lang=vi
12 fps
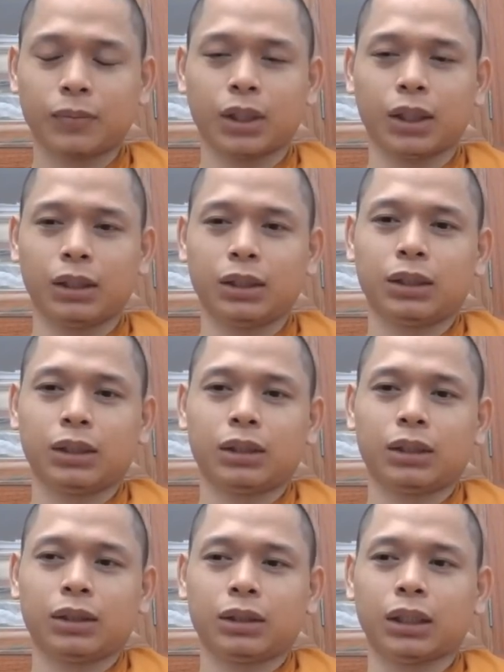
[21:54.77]
đấy
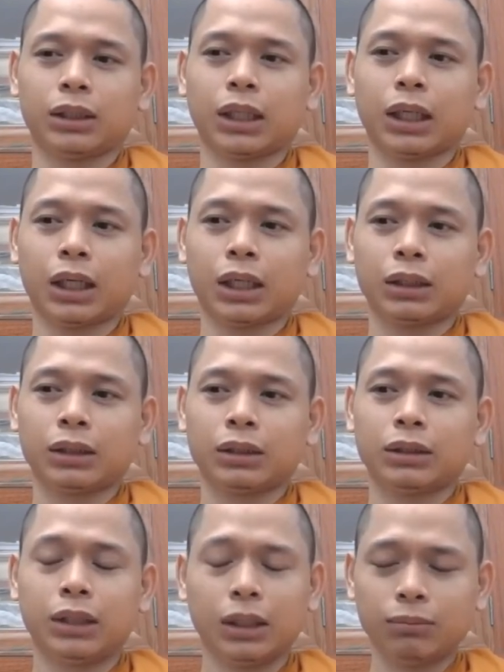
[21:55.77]
thành ra
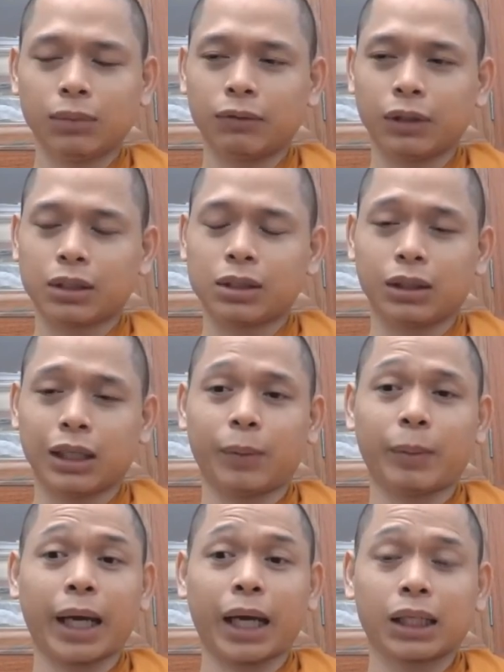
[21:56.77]
chính bởi vì cái sự ngạo
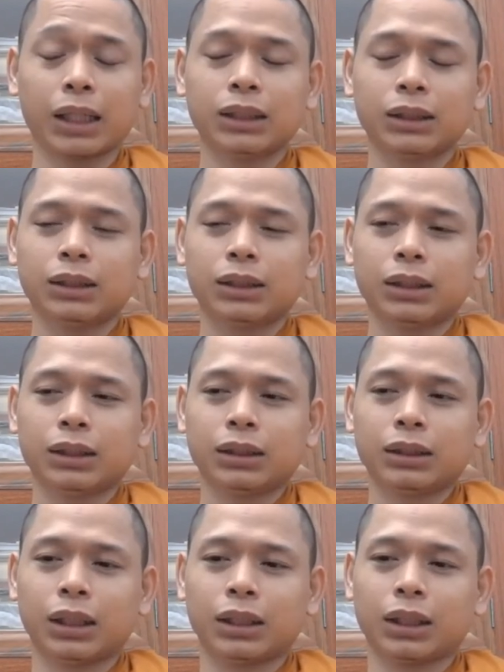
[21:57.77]
mạn đó, đó
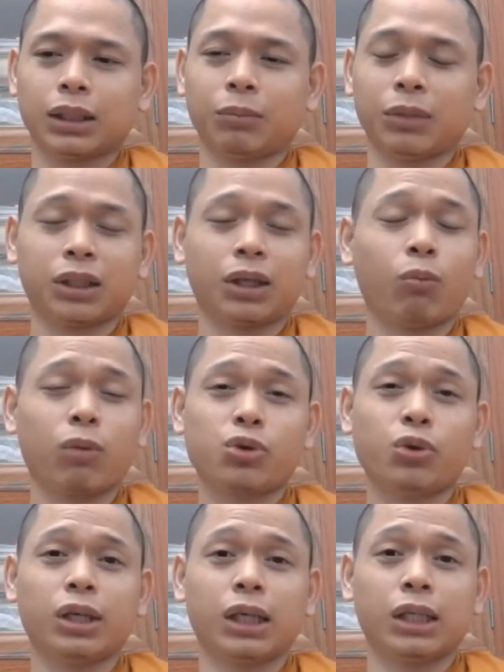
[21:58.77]
thành ra là mình không có
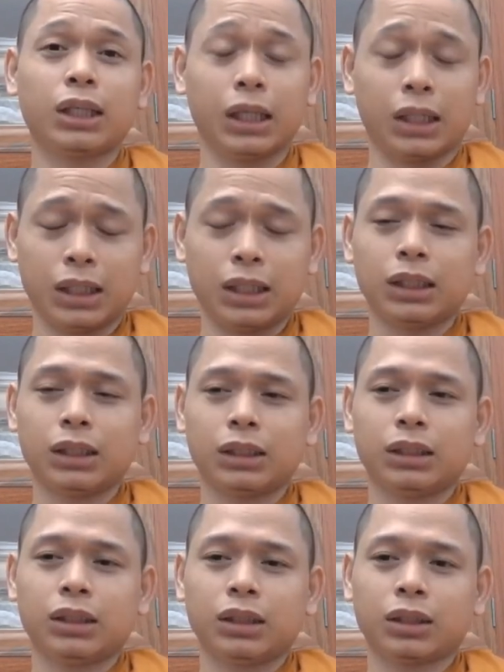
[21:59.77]
suy nghĩ kỹ
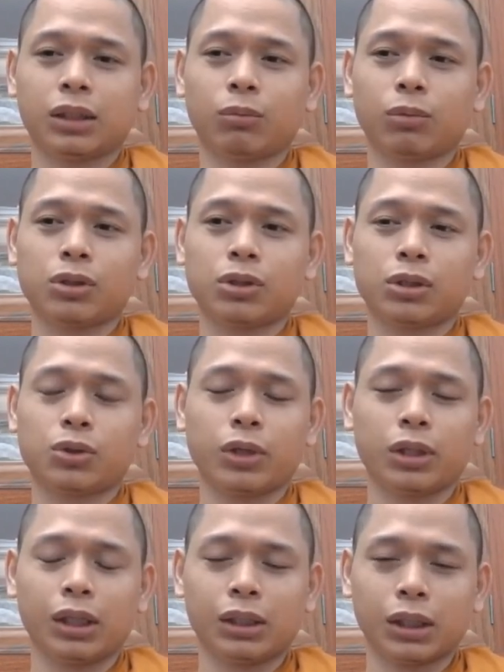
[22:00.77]
không có
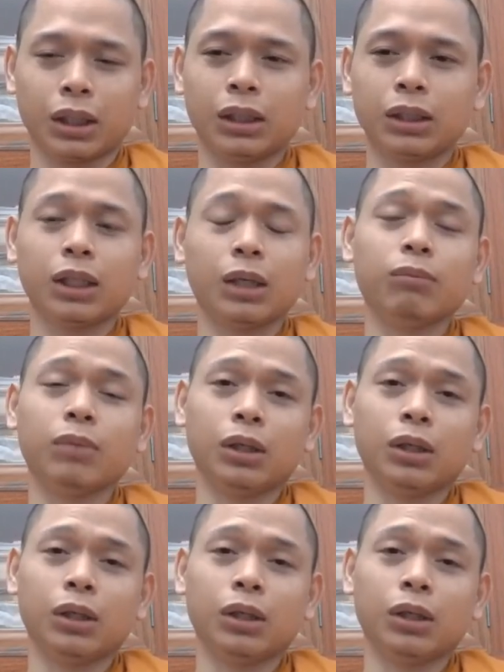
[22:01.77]
suy nghĩ kỹ tìm